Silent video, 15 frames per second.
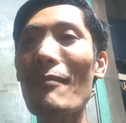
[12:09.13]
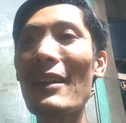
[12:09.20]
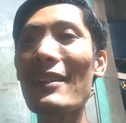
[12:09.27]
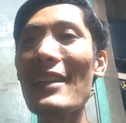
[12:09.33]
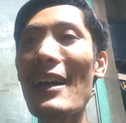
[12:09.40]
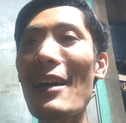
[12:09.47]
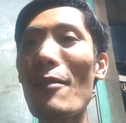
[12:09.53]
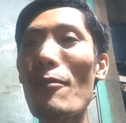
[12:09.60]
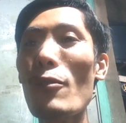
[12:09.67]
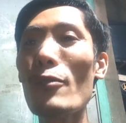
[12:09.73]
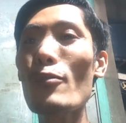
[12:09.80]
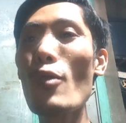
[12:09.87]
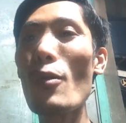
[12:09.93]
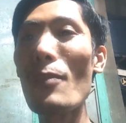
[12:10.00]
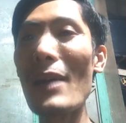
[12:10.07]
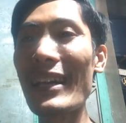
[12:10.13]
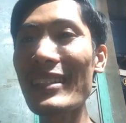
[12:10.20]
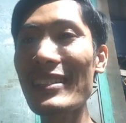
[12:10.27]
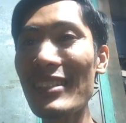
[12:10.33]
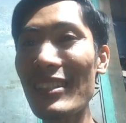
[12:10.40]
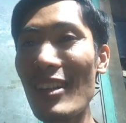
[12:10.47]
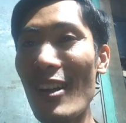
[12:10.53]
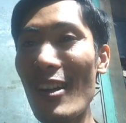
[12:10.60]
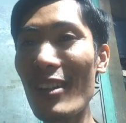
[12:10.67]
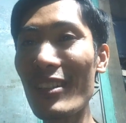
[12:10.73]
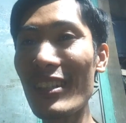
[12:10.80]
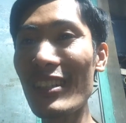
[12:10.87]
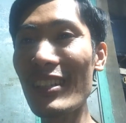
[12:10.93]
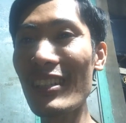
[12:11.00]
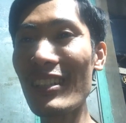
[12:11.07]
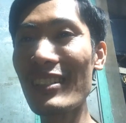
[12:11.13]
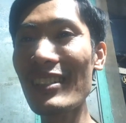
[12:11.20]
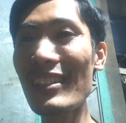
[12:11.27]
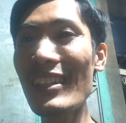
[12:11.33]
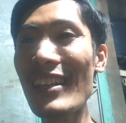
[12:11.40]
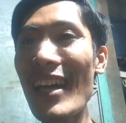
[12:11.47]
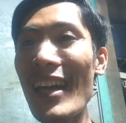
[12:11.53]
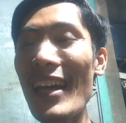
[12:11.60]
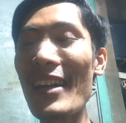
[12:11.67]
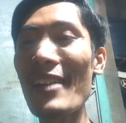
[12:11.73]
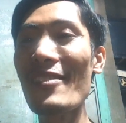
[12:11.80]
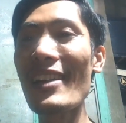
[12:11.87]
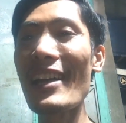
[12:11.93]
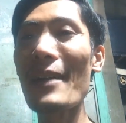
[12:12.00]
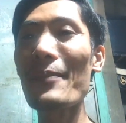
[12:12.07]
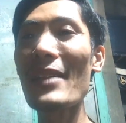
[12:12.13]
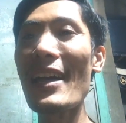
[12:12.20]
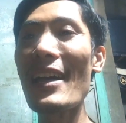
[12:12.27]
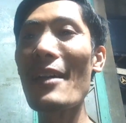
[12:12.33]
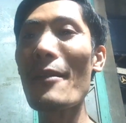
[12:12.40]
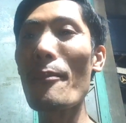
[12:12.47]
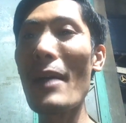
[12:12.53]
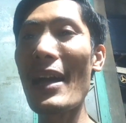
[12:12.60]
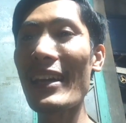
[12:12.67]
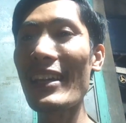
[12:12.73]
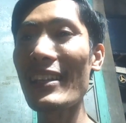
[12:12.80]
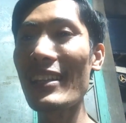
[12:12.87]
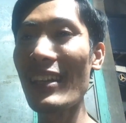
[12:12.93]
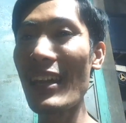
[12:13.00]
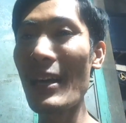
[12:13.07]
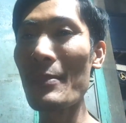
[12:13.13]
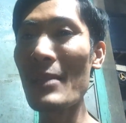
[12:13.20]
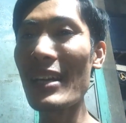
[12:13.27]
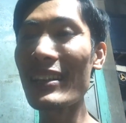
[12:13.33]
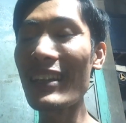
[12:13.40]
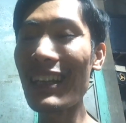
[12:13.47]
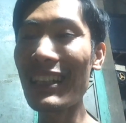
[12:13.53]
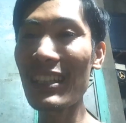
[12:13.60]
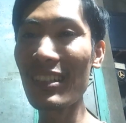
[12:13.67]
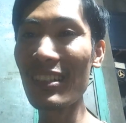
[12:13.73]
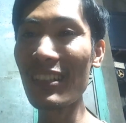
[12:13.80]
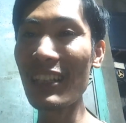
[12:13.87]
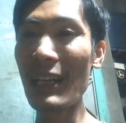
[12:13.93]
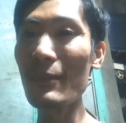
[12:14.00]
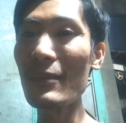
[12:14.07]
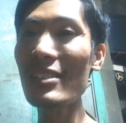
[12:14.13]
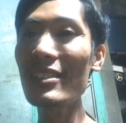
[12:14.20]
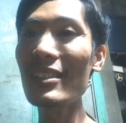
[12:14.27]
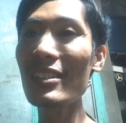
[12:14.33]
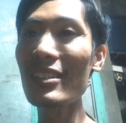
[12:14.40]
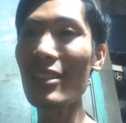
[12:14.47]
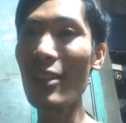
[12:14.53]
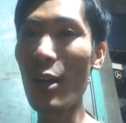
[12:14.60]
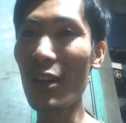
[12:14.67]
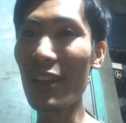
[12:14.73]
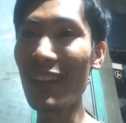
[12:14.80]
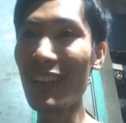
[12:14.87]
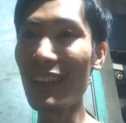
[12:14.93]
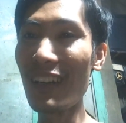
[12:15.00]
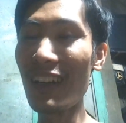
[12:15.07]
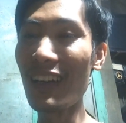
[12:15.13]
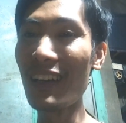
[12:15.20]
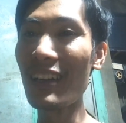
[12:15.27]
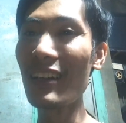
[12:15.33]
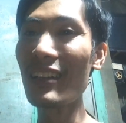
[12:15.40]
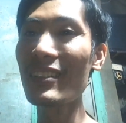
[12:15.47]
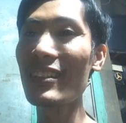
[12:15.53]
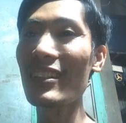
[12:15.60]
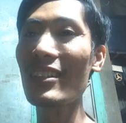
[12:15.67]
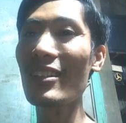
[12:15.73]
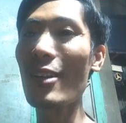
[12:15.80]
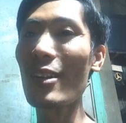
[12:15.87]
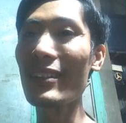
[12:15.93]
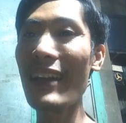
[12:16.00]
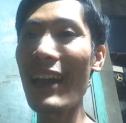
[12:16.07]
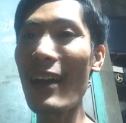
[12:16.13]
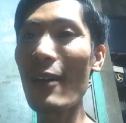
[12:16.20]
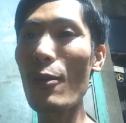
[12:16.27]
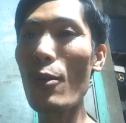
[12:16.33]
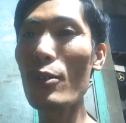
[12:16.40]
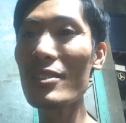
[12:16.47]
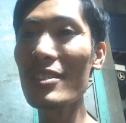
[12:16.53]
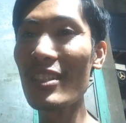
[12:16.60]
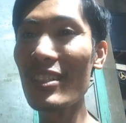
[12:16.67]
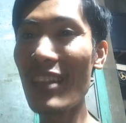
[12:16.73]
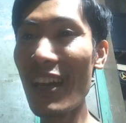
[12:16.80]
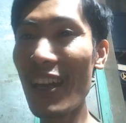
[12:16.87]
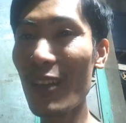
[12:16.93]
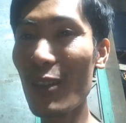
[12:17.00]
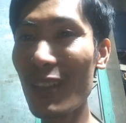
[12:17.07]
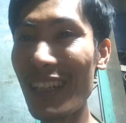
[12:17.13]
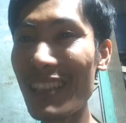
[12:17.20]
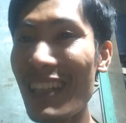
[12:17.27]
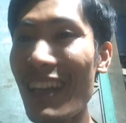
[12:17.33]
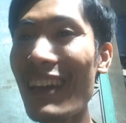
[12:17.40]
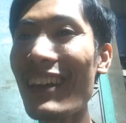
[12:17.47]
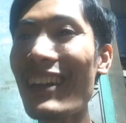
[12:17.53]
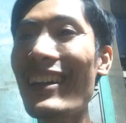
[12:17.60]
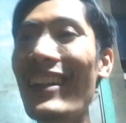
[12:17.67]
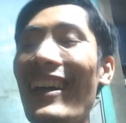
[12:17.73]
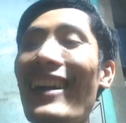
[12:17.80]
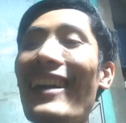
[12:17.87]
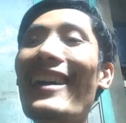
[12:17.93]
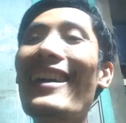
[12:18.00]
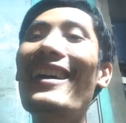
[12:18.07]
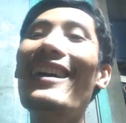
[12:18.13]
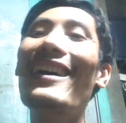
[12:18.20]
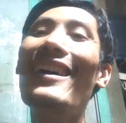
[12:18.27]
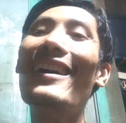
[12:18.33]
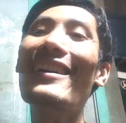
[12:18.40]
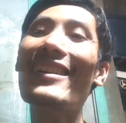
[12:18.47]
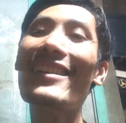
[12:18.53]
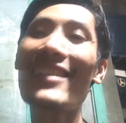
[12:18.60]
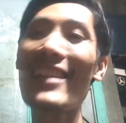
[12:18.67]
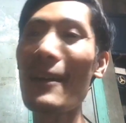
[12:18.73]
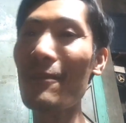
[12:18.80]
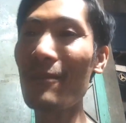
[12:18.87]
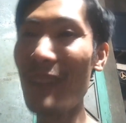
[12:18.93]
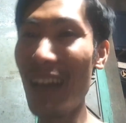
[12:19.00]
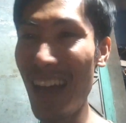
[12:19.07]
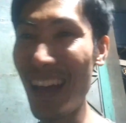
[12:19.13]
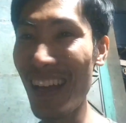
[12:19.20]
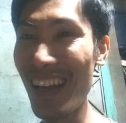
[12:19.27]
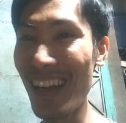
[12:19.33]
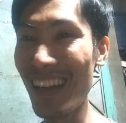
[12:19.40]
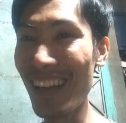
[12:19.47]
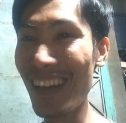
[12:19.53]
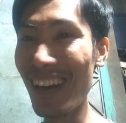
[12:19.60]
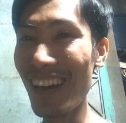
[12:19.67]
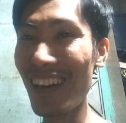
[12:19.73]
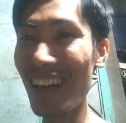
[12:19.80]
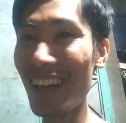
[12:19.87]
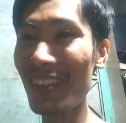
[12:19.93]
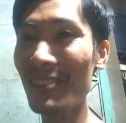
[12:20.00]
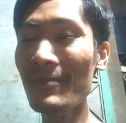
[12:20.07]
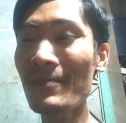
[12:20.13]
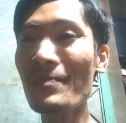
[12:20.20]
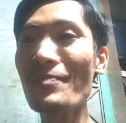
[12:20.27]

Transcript: bác nào muốn mua máy gì đó thì cứ liên hệ với em nhé máy thì em đã test thử em cưa thử rồi đó thì ngọt ngào OCT con cá chê à, yên tâm ha đó